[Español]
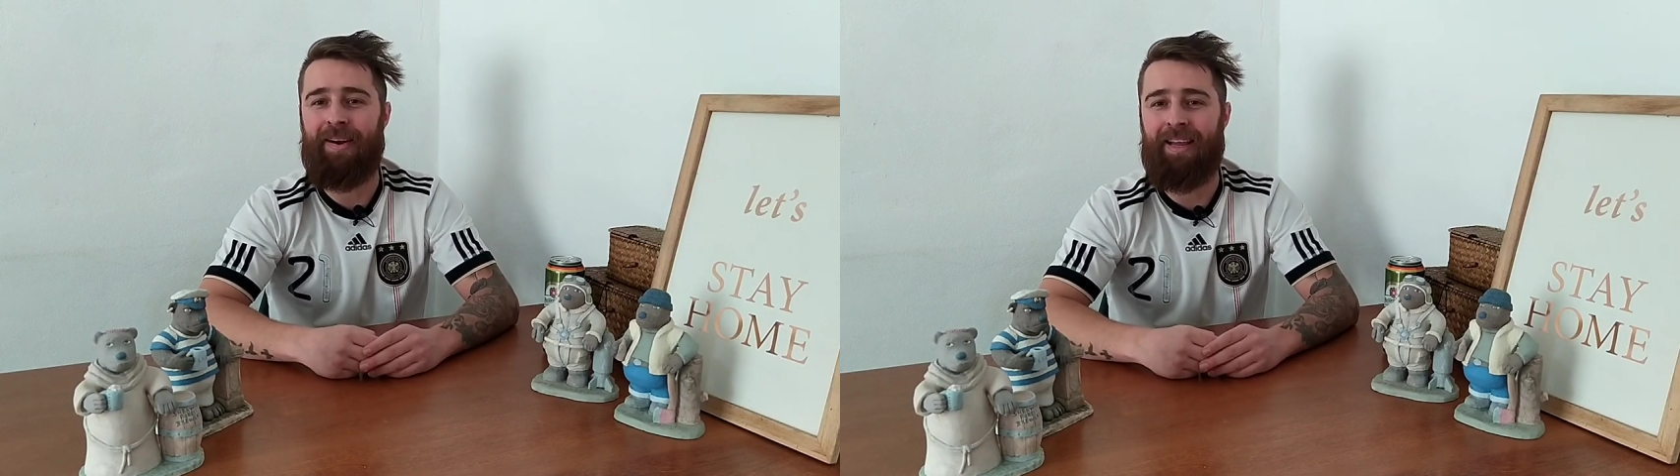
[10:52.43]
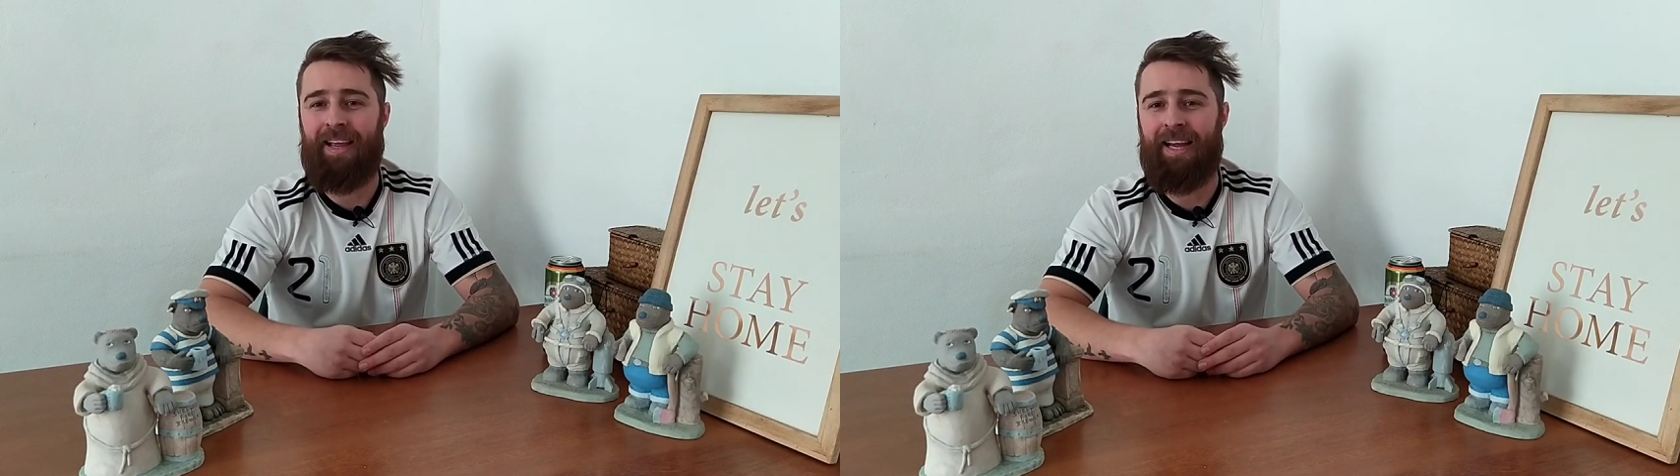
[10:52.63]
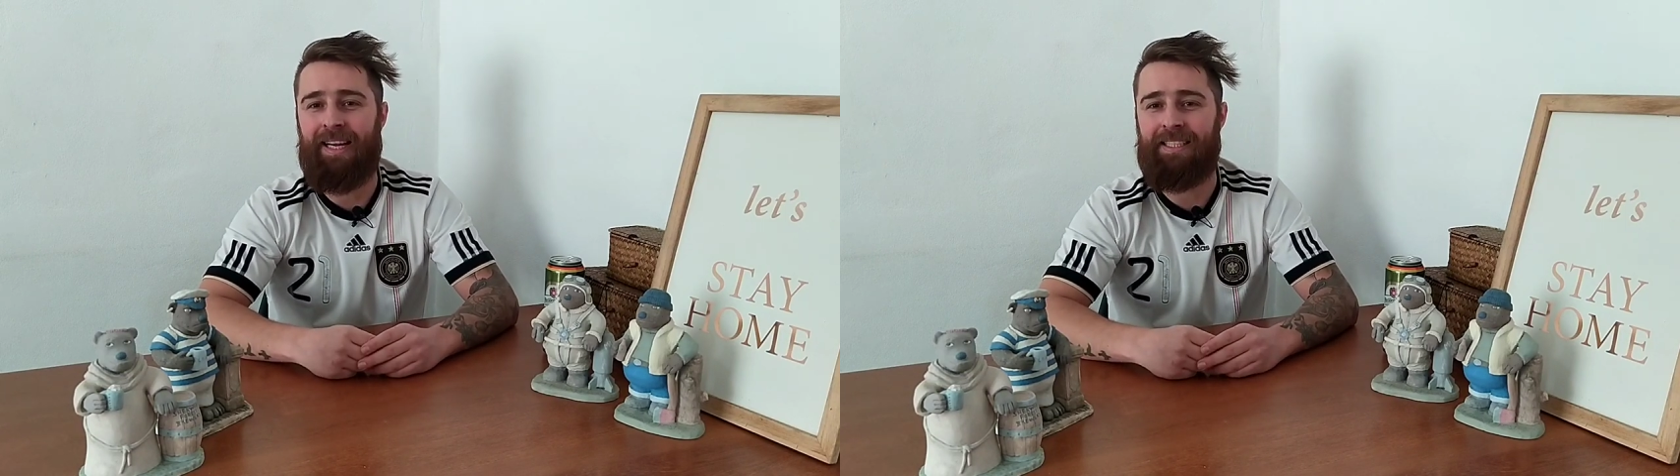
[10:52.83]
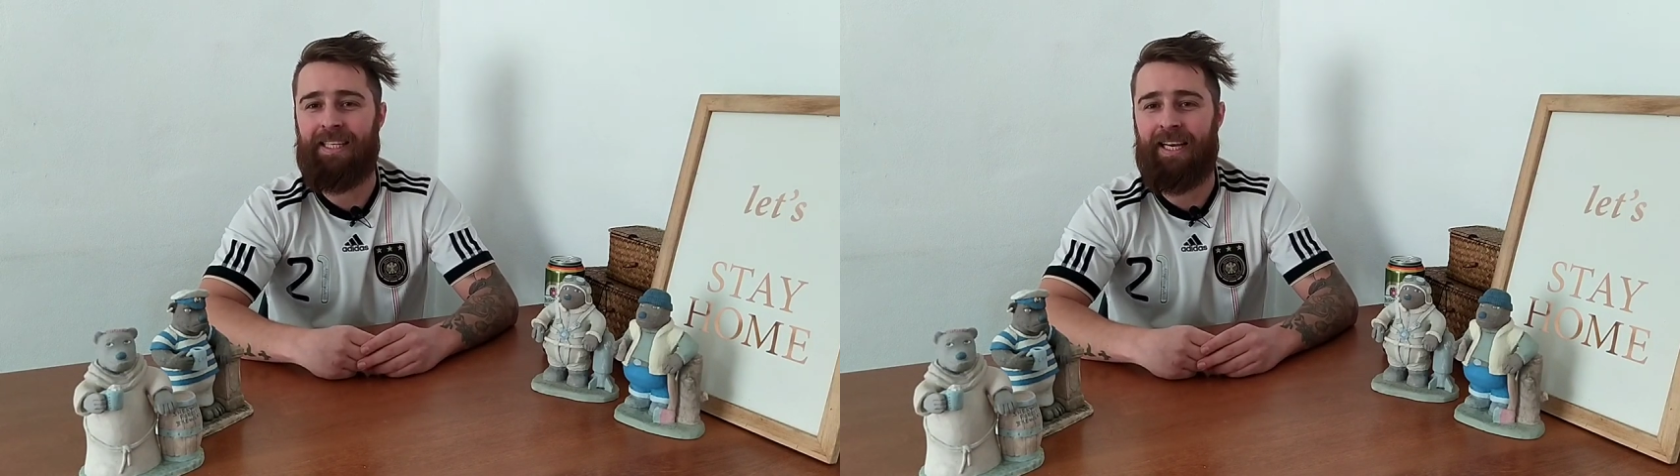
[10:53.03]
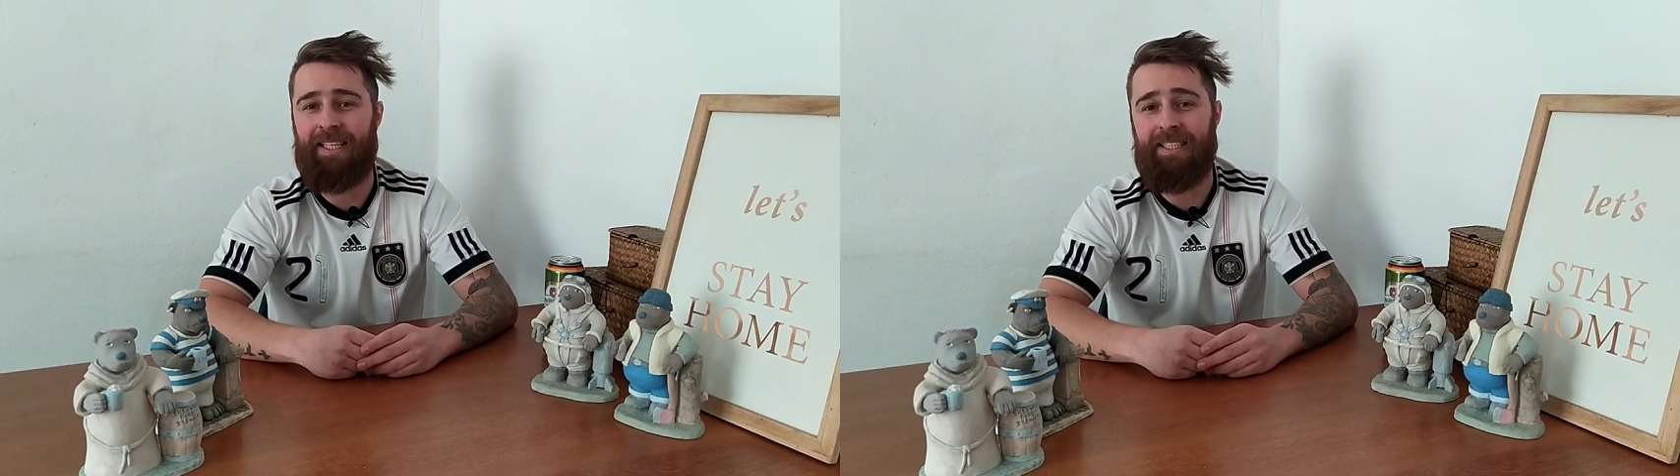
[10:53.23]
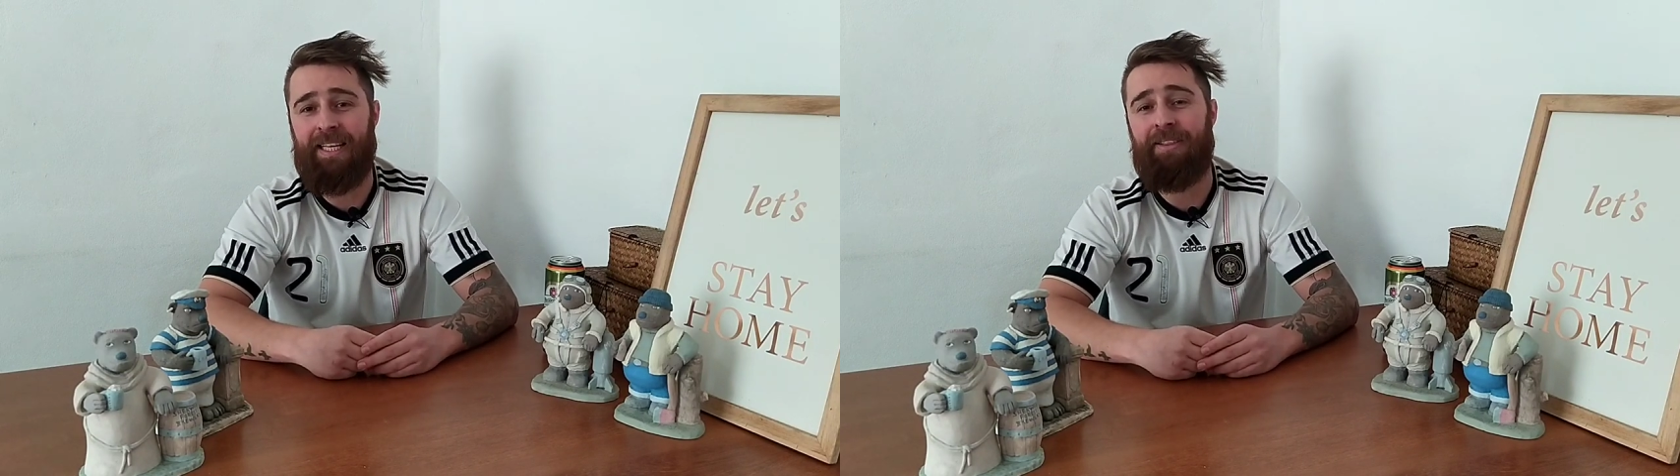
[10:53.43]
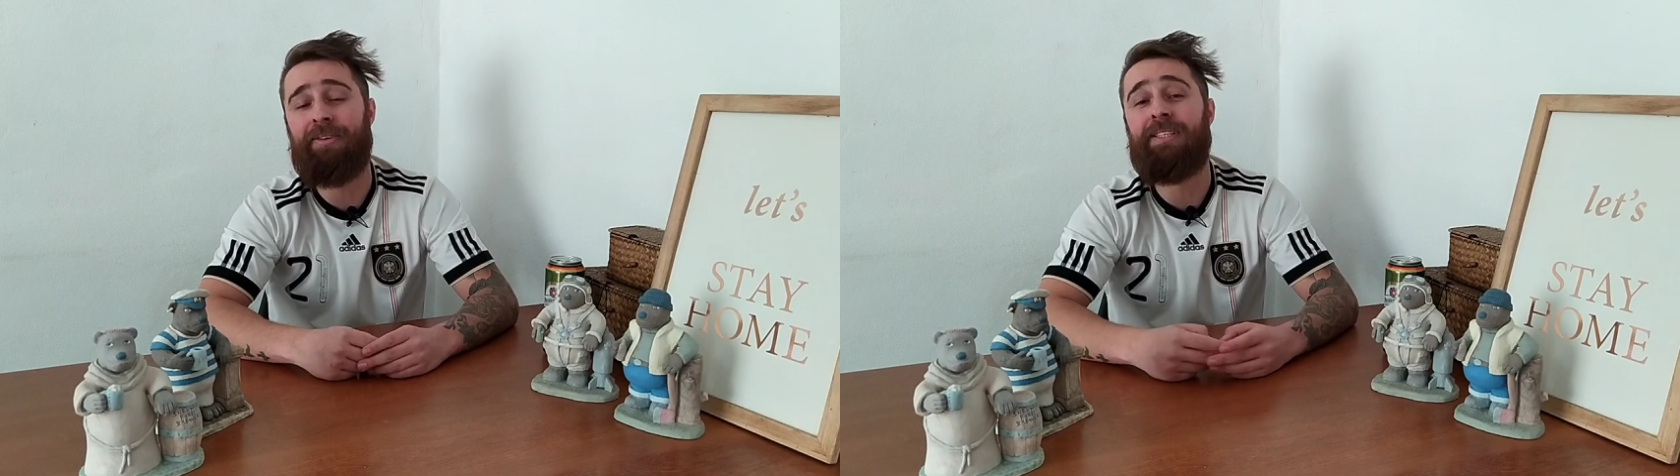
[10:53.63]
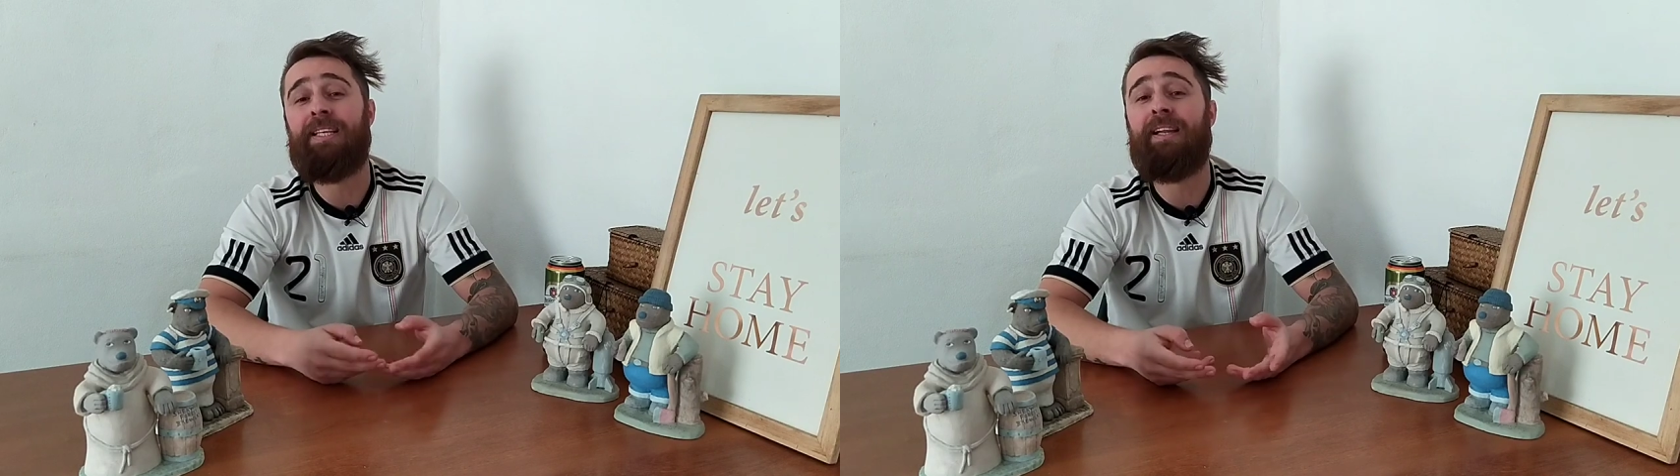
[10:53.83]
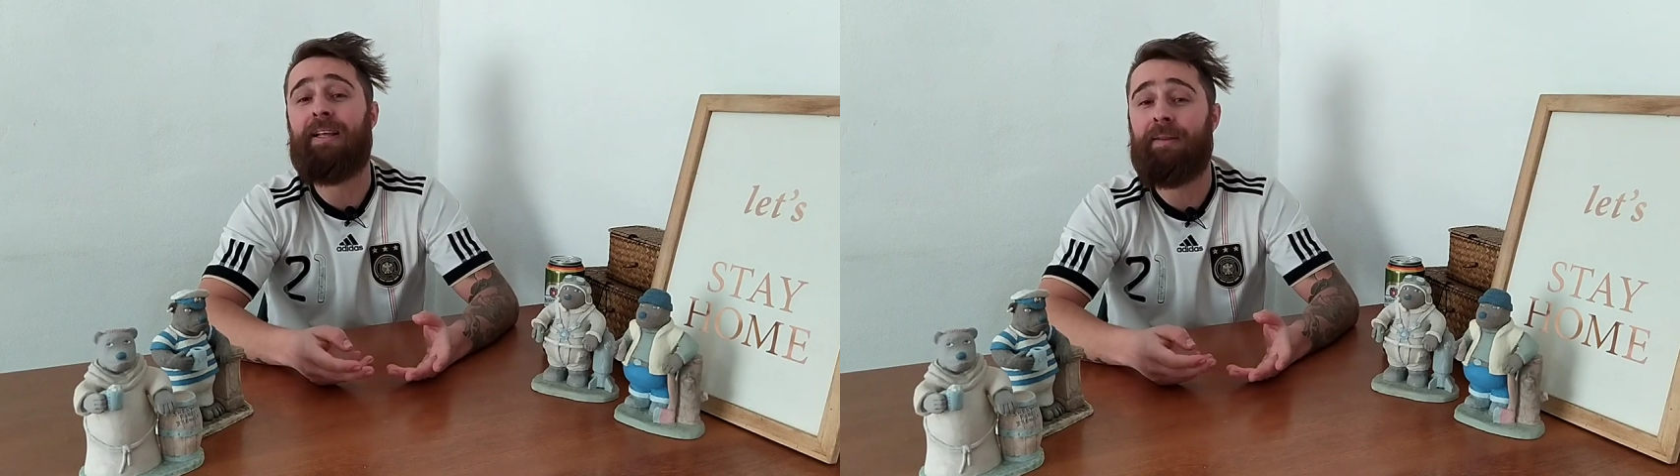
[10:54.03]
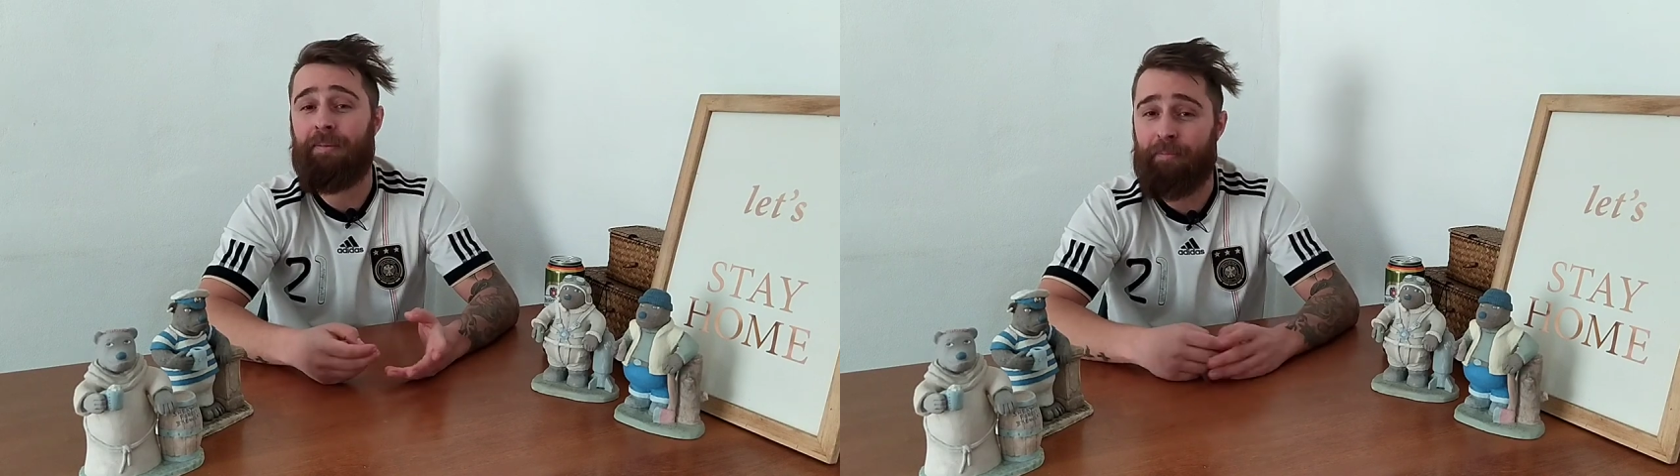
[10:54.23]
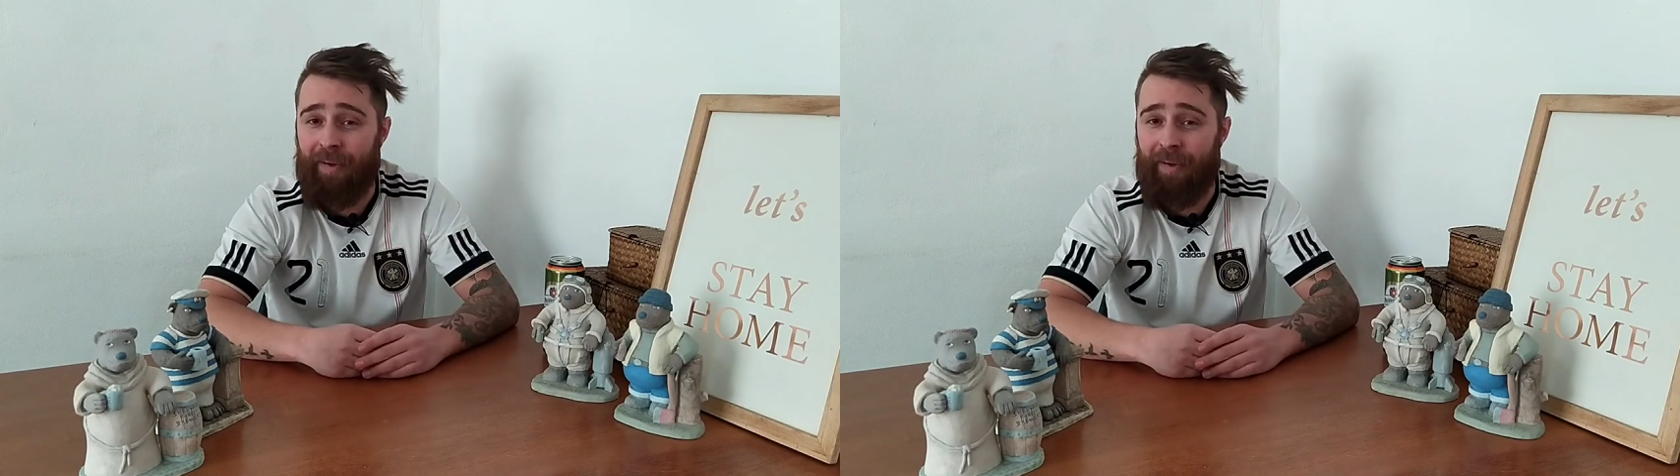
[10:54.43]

para que el canal siga creciendo y si les